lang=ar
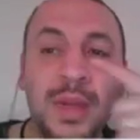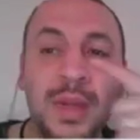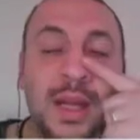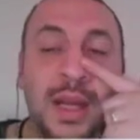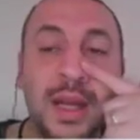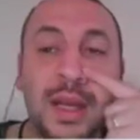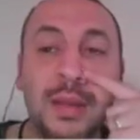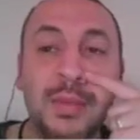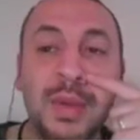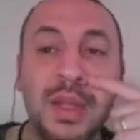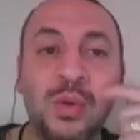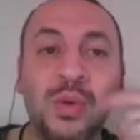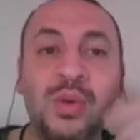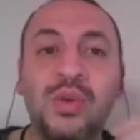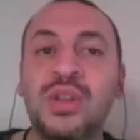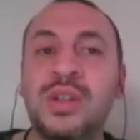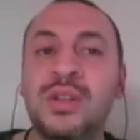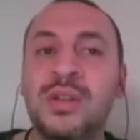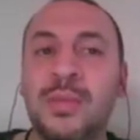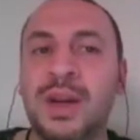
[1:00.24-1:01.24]
من
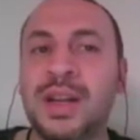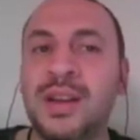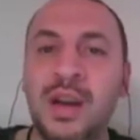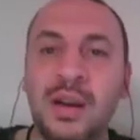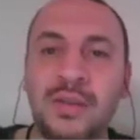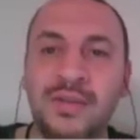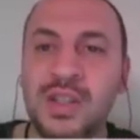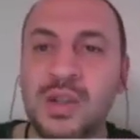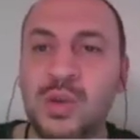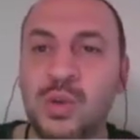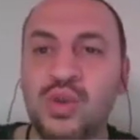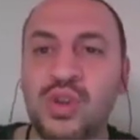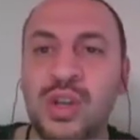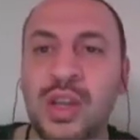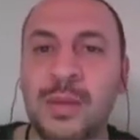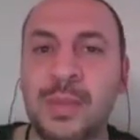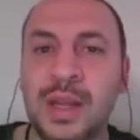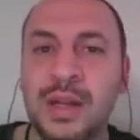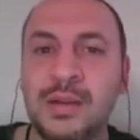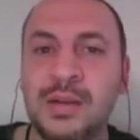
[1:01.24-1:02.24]
الهيماتولوجي طبعا غير الفسيولوجي
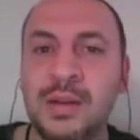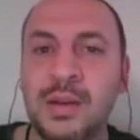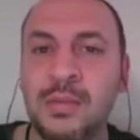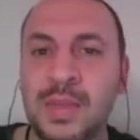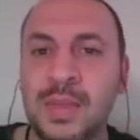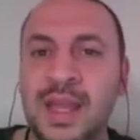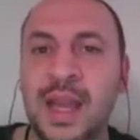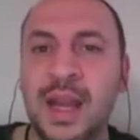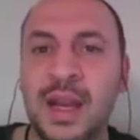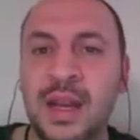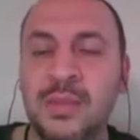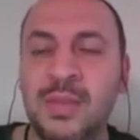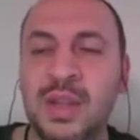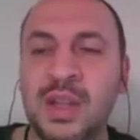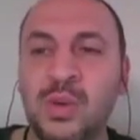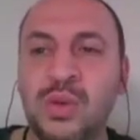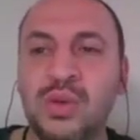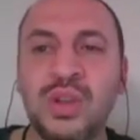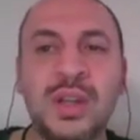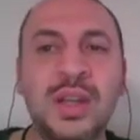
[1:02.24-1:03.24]
كمان بتاع
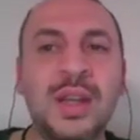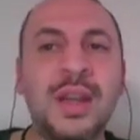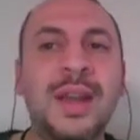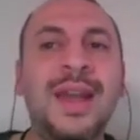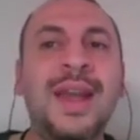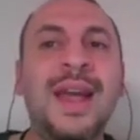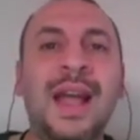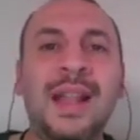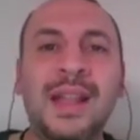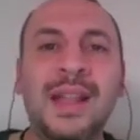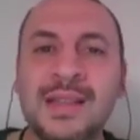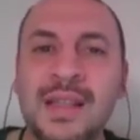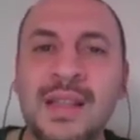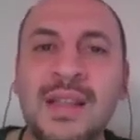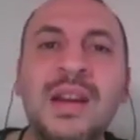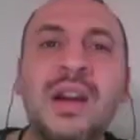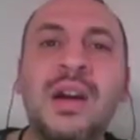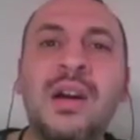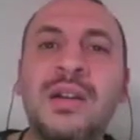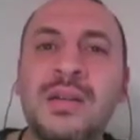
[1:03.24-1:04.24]
الهيماتولوجي هتحس ان
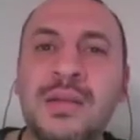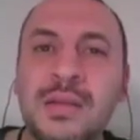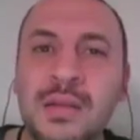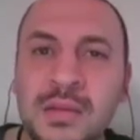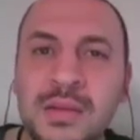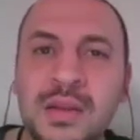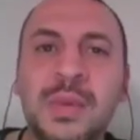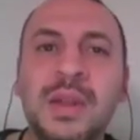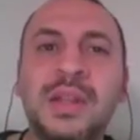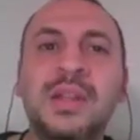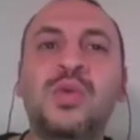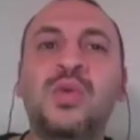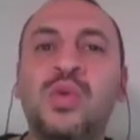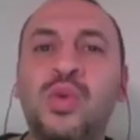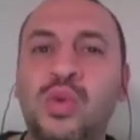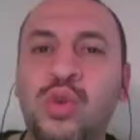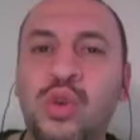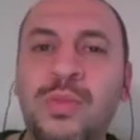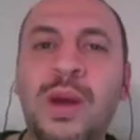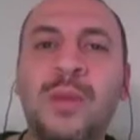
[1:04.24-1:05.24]
الدنيا خلاص ظبطت
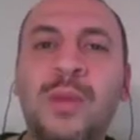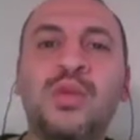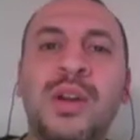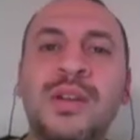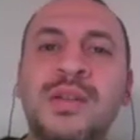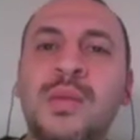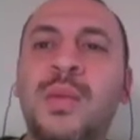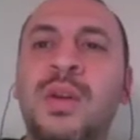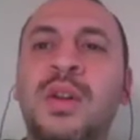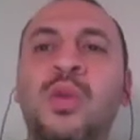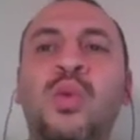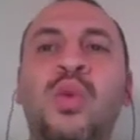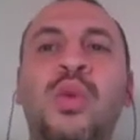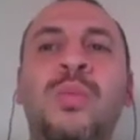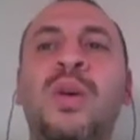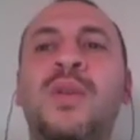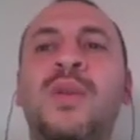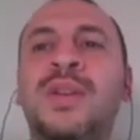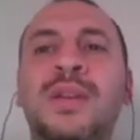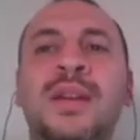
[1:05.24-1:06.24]
ودكتور محمود هيظبط لكم
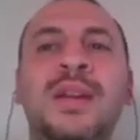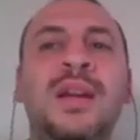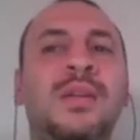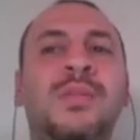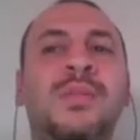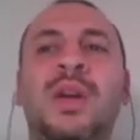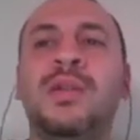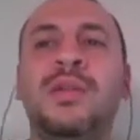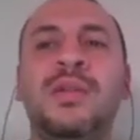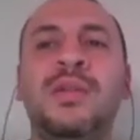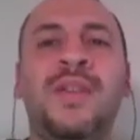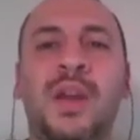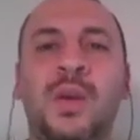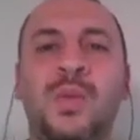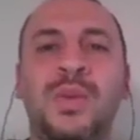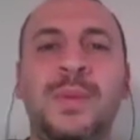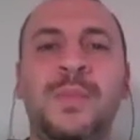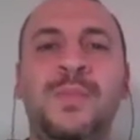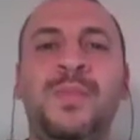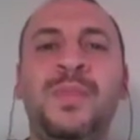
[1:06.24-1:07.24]
البره الدنيا هتبقى لطيفه
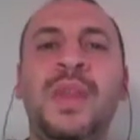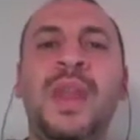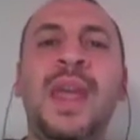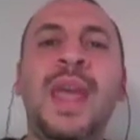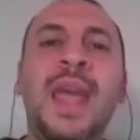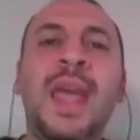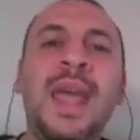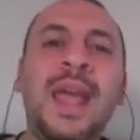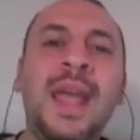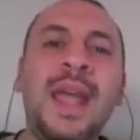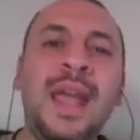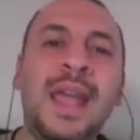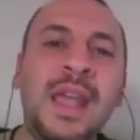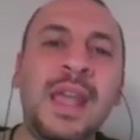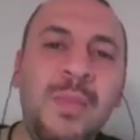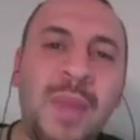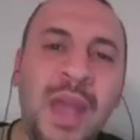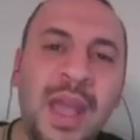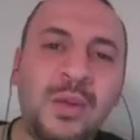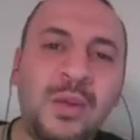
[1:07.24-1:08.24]
قوي
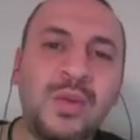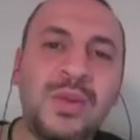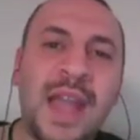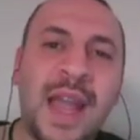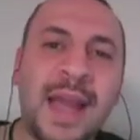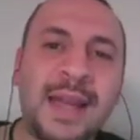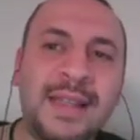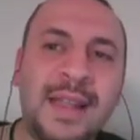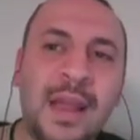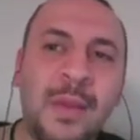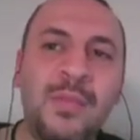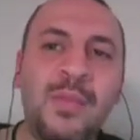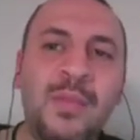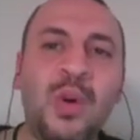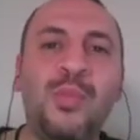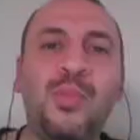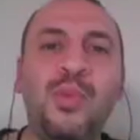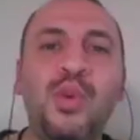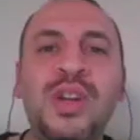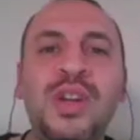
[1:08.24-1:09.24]
هيماتوز يعني
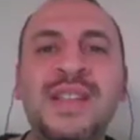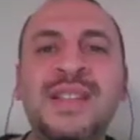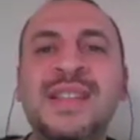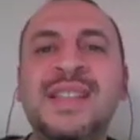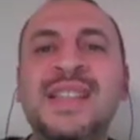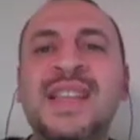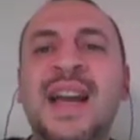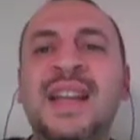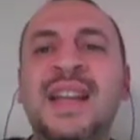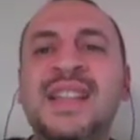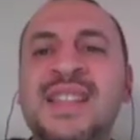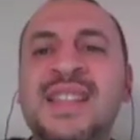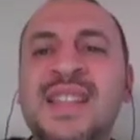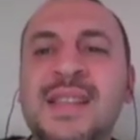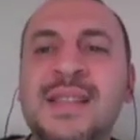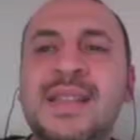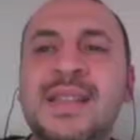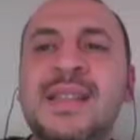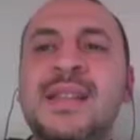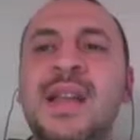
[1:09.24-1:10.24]
دم بويسز يعني
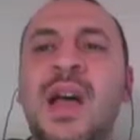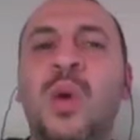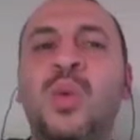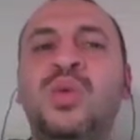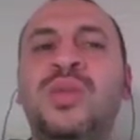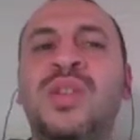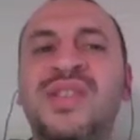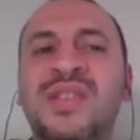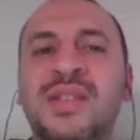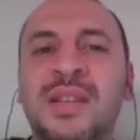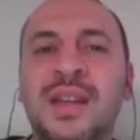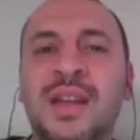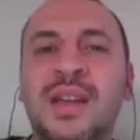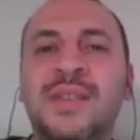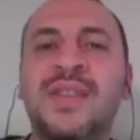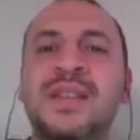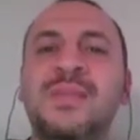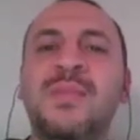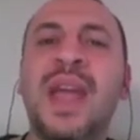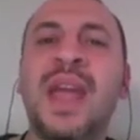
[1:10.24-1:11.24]
سنسز او تصنيع
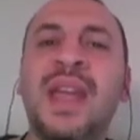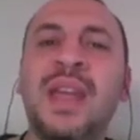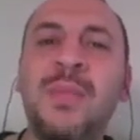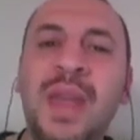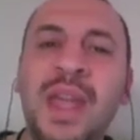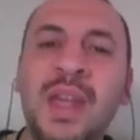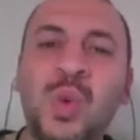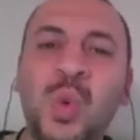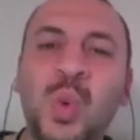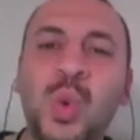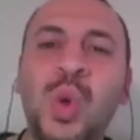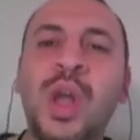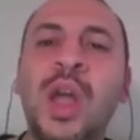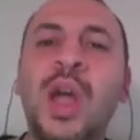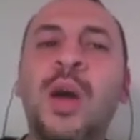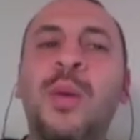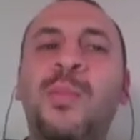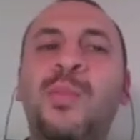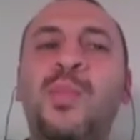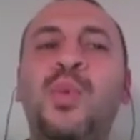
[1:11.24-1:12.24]
فاسمها هيماتو
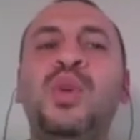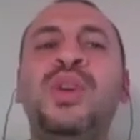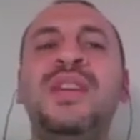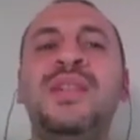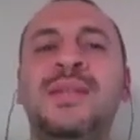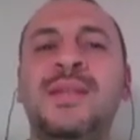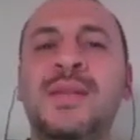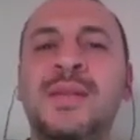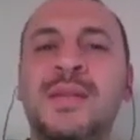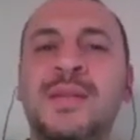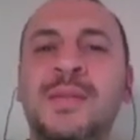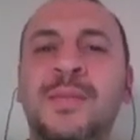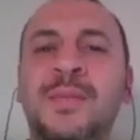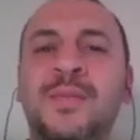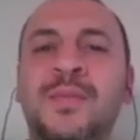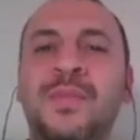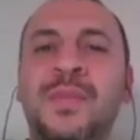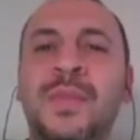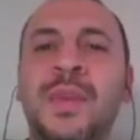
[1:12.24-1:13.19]
بويسز